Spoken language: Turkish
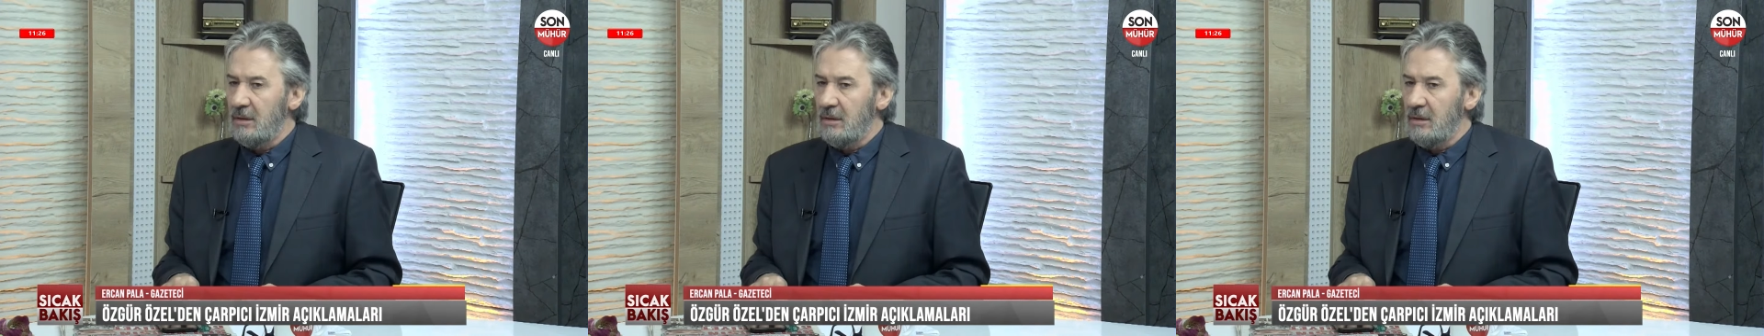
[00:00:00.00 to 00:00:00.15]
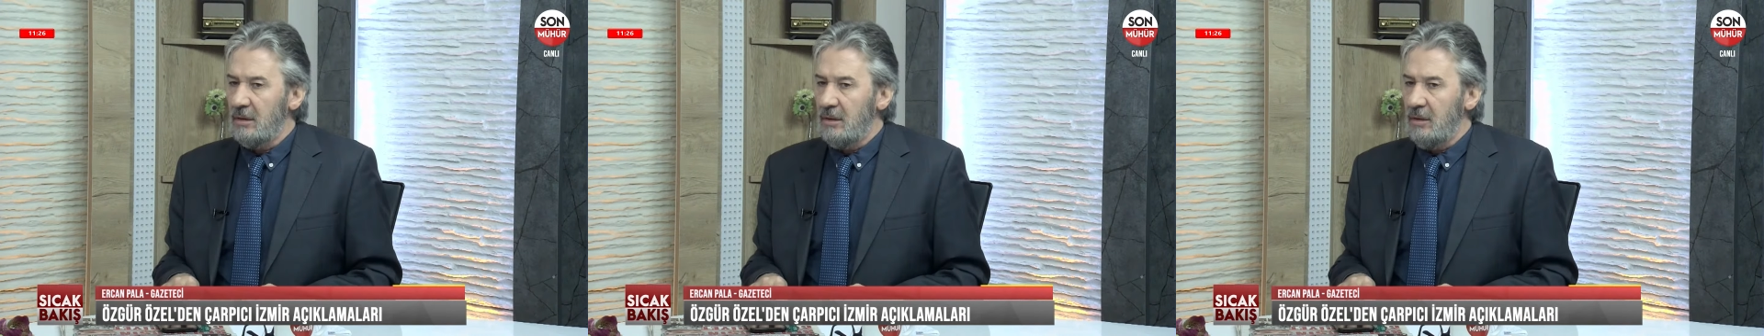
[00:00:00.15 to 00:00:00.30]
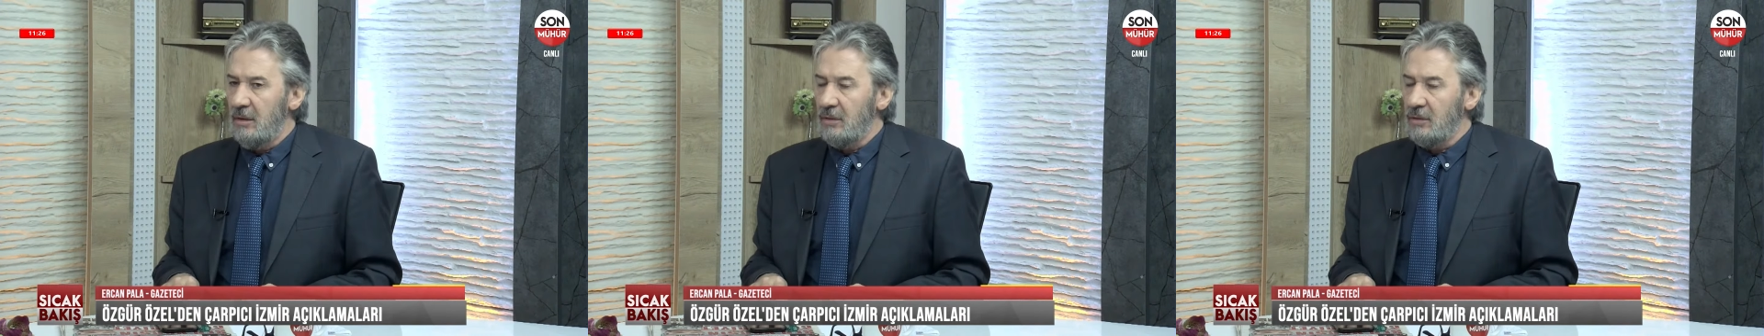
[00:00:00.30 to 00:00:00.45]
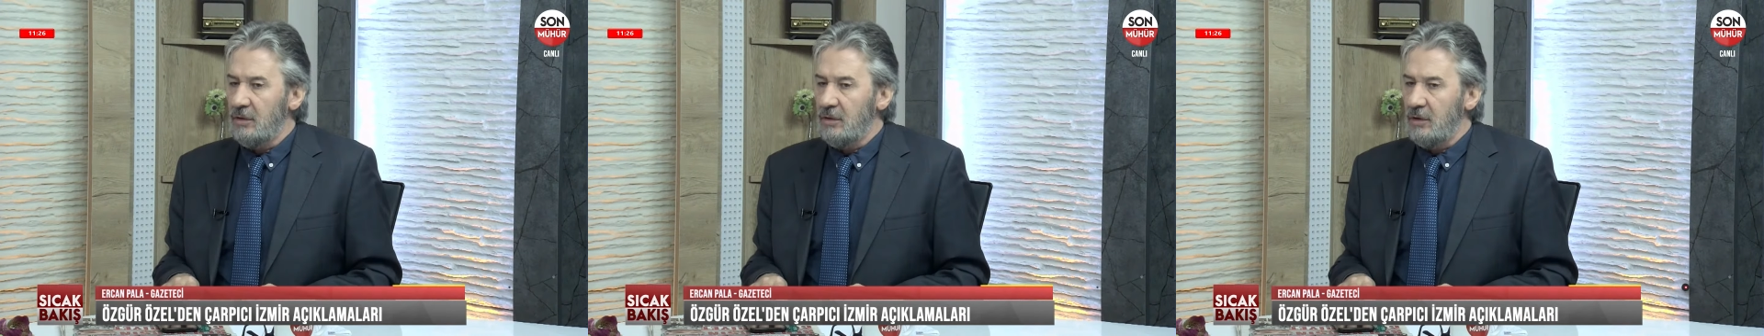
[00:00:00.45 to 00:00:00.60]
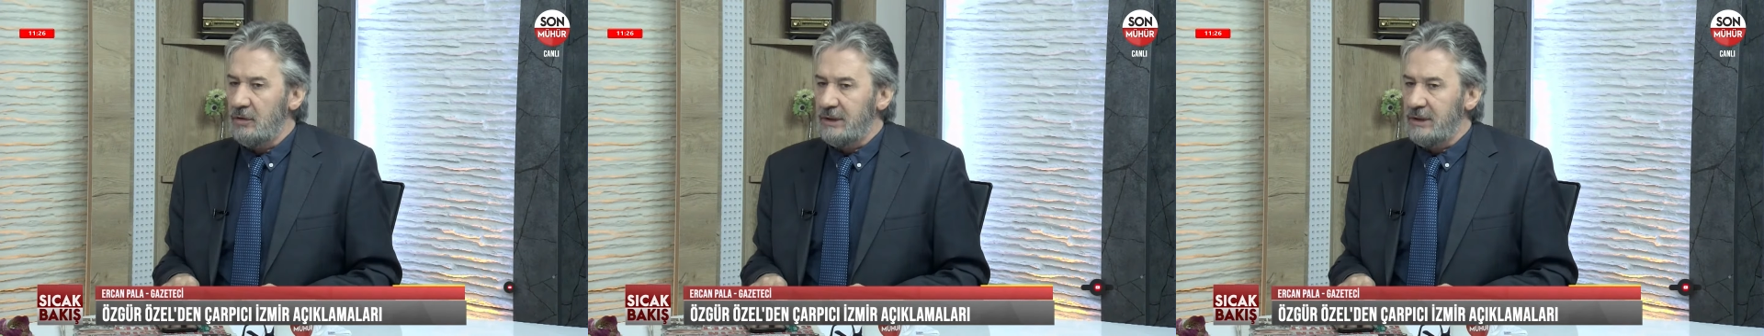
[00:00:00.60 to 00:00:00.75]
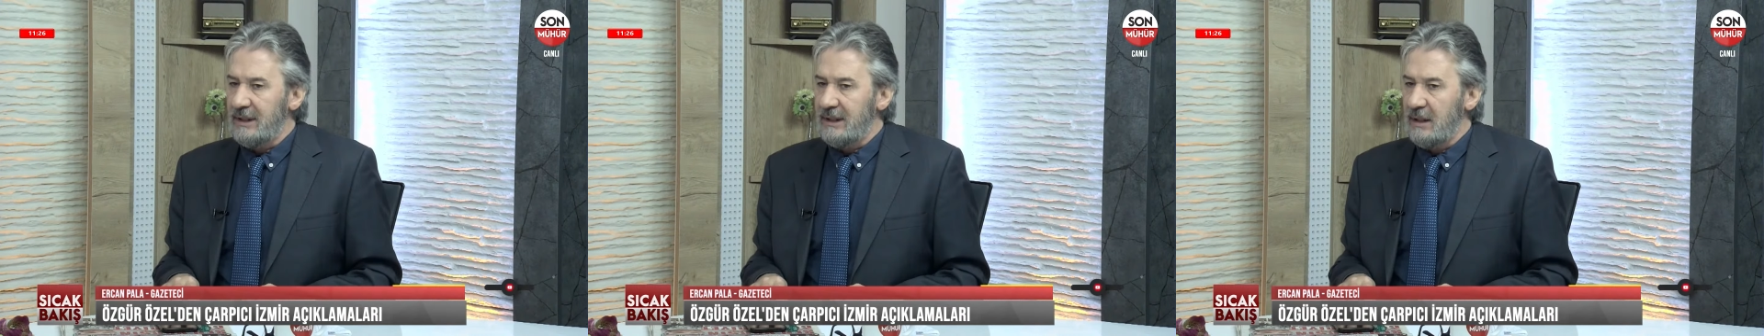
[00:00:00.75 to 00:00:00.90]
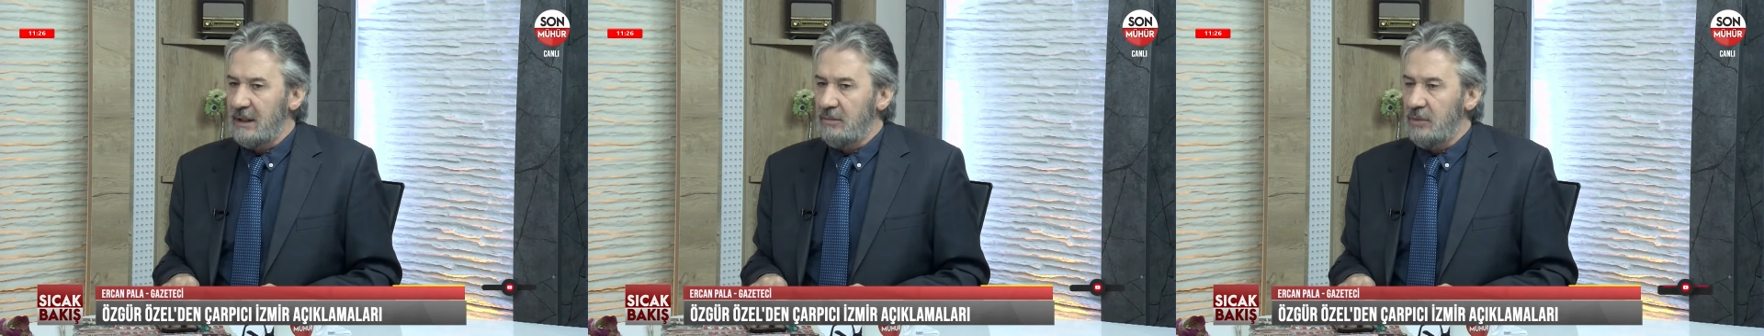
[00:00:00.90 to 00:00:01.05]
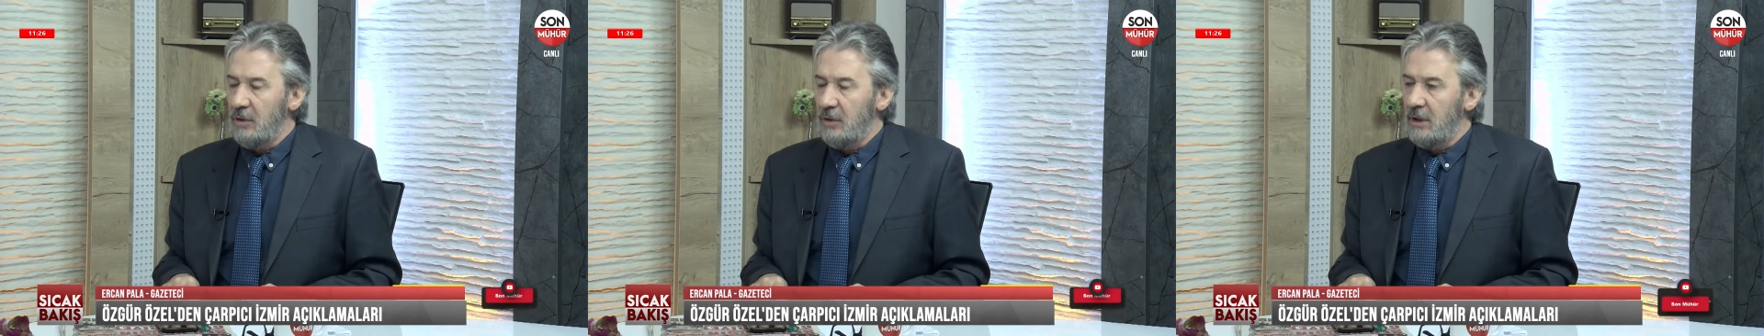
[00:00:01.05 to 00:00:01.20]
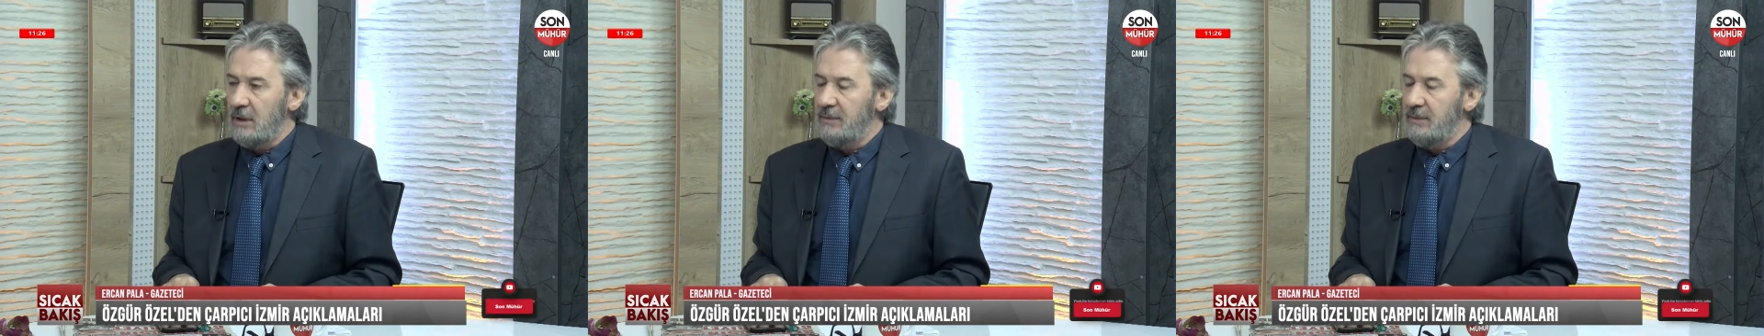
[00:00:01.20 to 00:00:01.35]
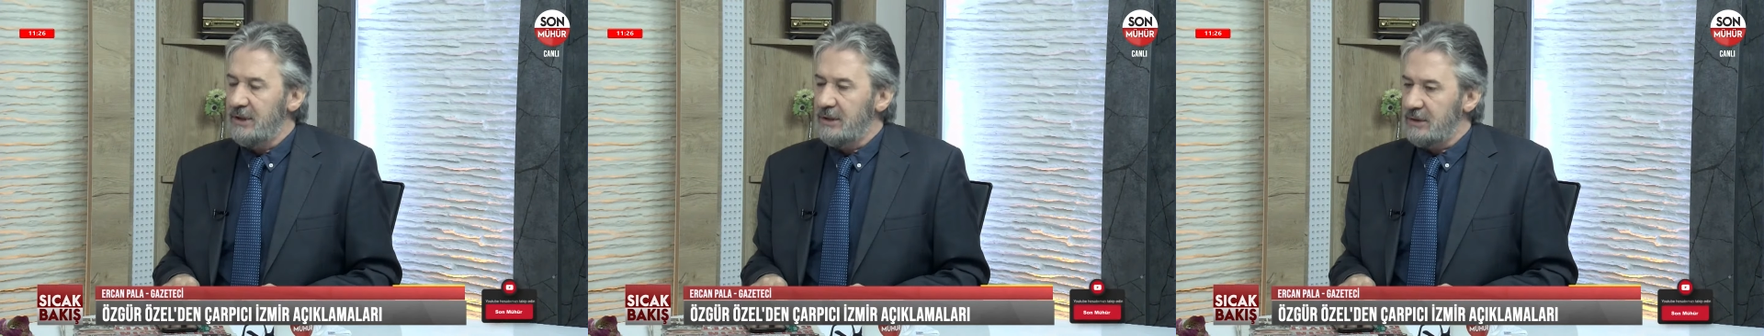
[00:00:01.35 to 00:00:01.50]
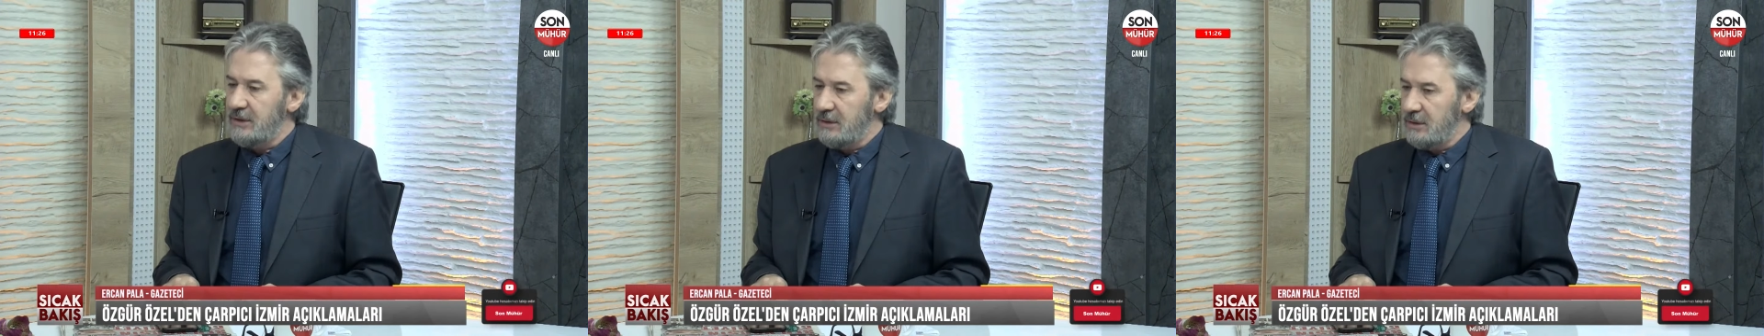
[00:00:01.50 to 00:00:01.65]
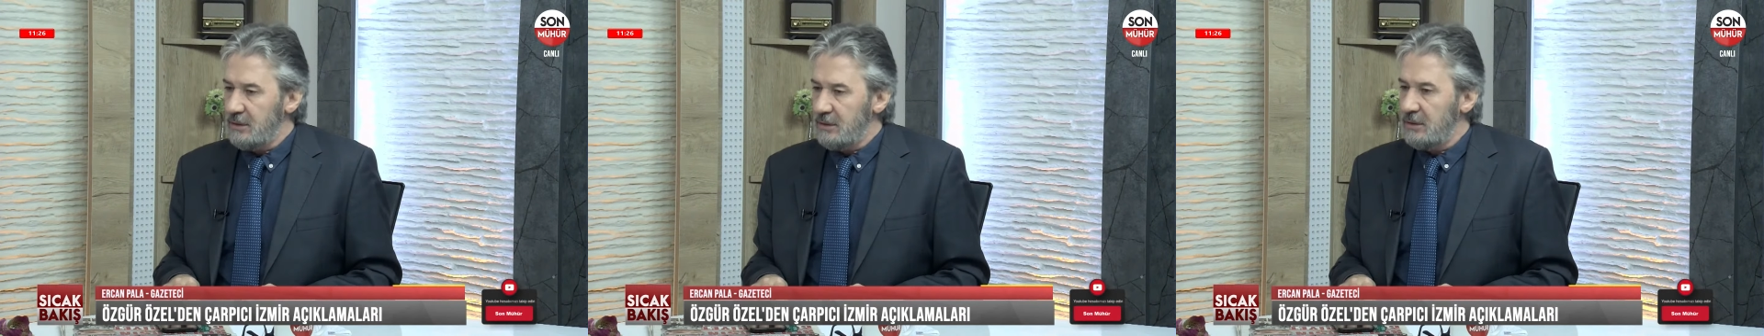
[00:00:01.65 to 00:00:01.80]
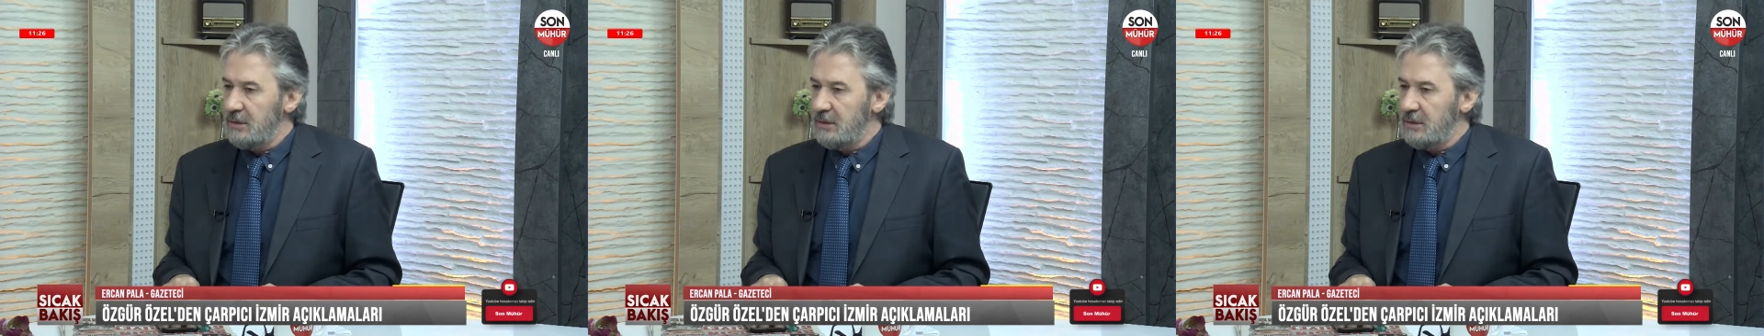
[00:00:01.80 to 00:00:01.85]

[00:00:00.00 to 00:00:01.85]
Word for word: 2014'te e, de böyle bir